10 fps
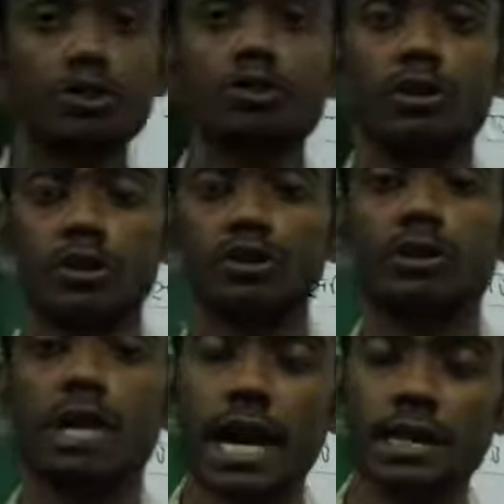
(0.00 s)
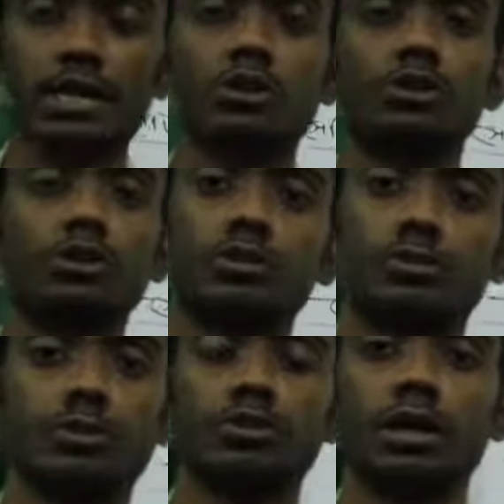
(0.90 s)
যদি কন্ডিশন একটা শর্তের
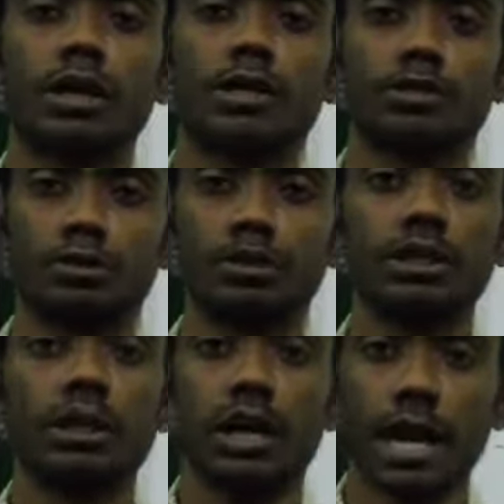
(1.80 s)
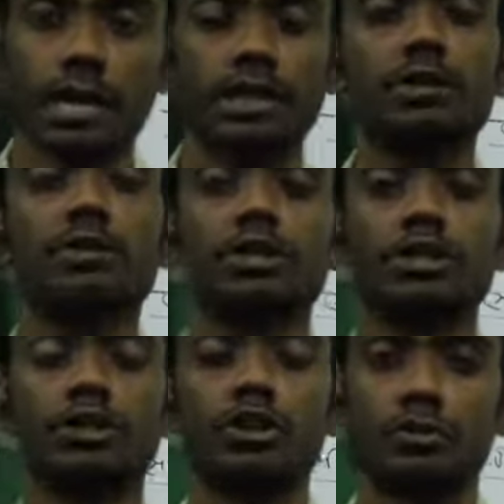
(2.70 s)
উপর যদি একটা
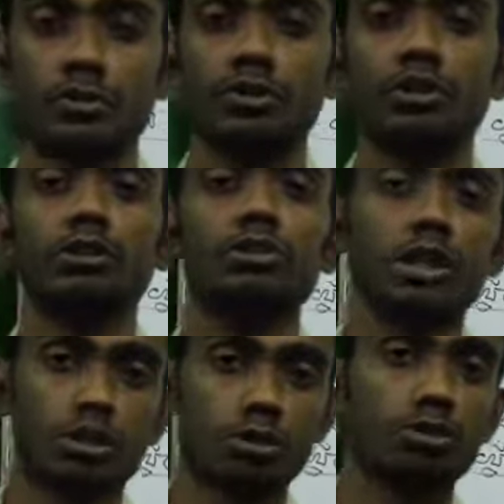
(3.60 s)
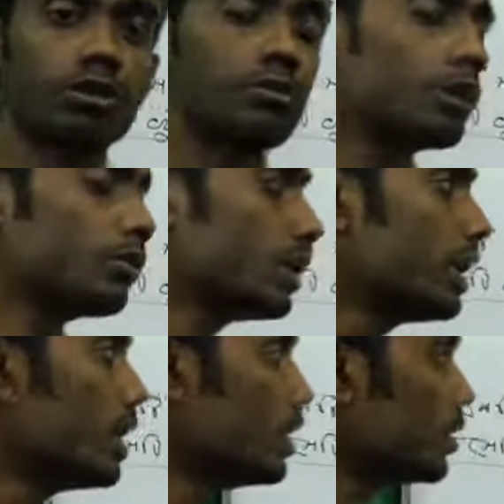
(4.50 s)
কন্ডিশনের উপর যদি দুইটা শর্ত নির্ভর করে
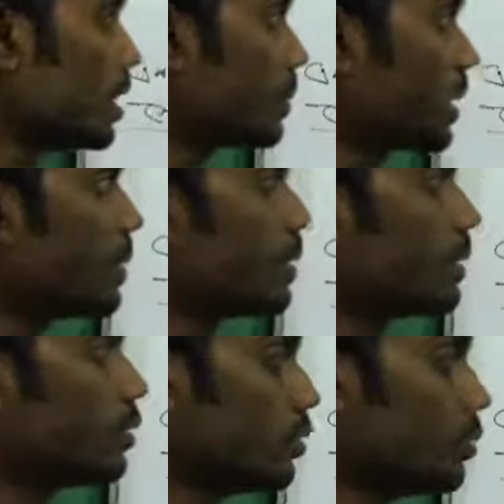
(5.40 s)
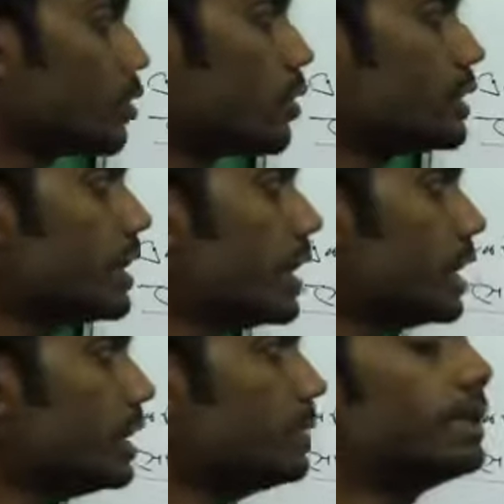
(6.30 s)
তাহলে আমরা এইভাবে কিন্তু খুব সহজেই
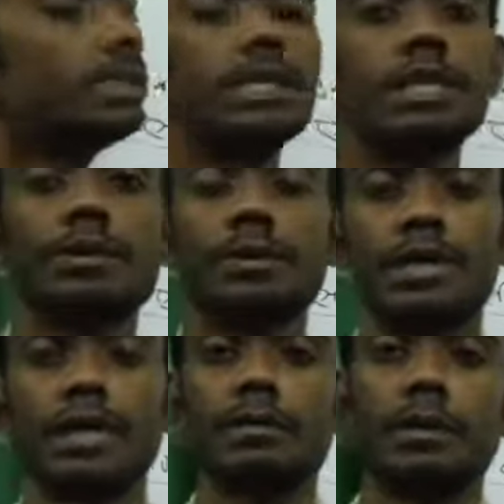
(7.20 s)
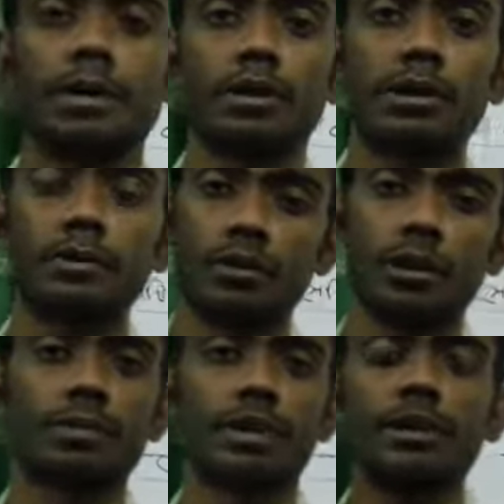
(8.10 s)
ইপিএলসি স্টেটমেন্টটাকে ব্যবহার করে
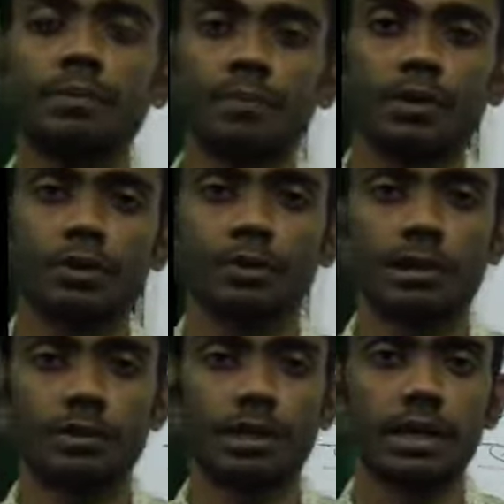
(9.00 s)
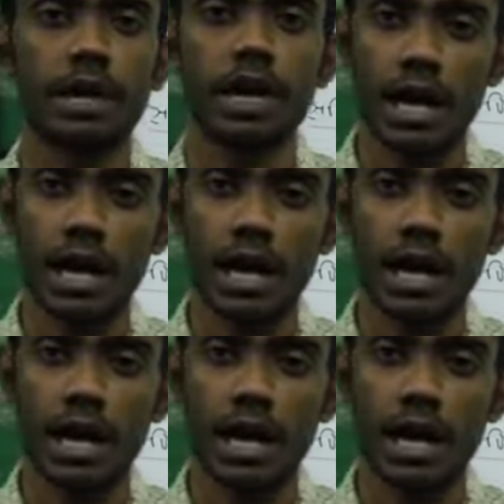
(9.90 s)
প্রোগ্রামটাকে করে ফেলতে পারি